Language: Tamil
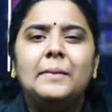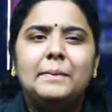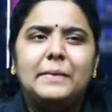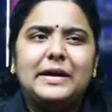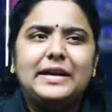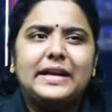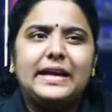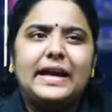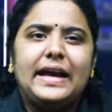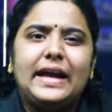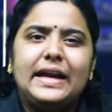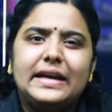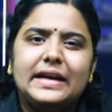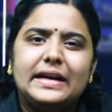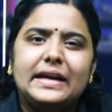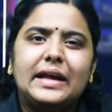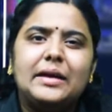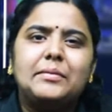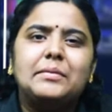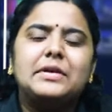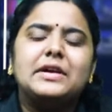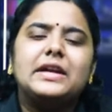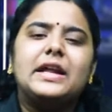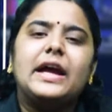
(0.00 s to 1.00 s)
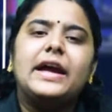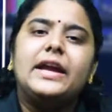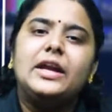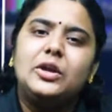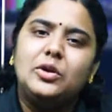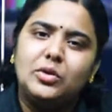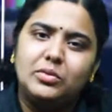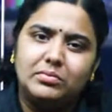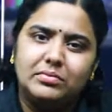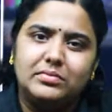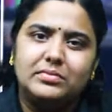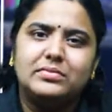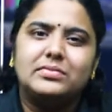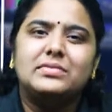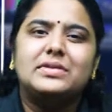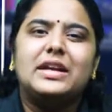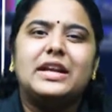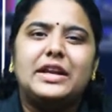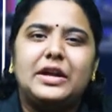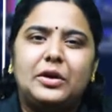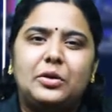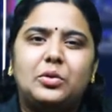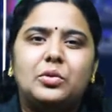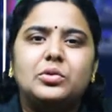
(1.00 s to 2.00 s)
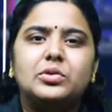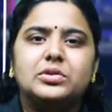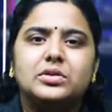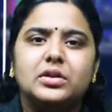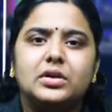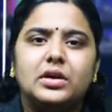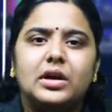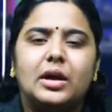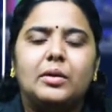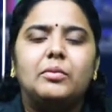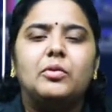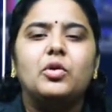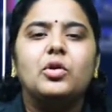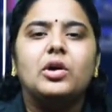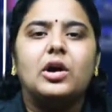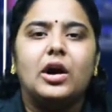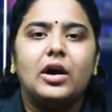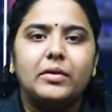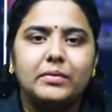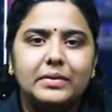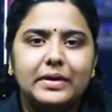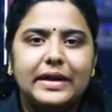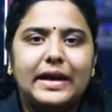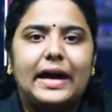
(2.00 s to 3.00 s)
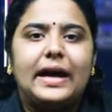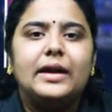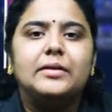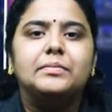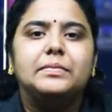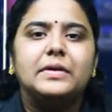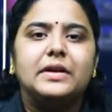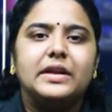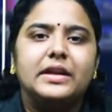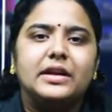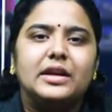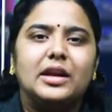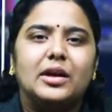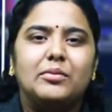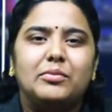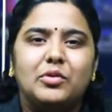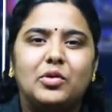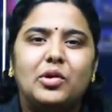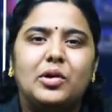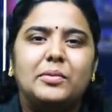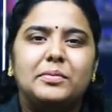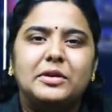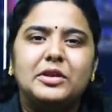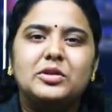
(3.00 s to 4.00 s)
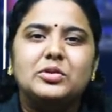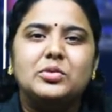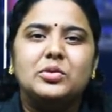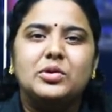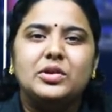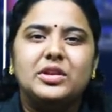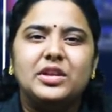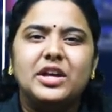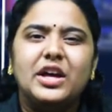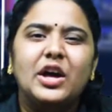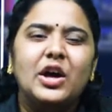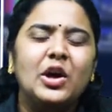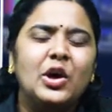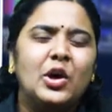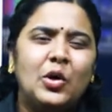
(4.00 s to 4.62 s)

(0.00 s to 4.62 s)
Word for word: பட் என்டர்டைன்மெண்ட்டாக இன்னும் நிறைய கொடுத்துருக்கலாமோ காமெடி ஆட் பண்ணியிருக்கலாமோ அப்படின்னு தோணுது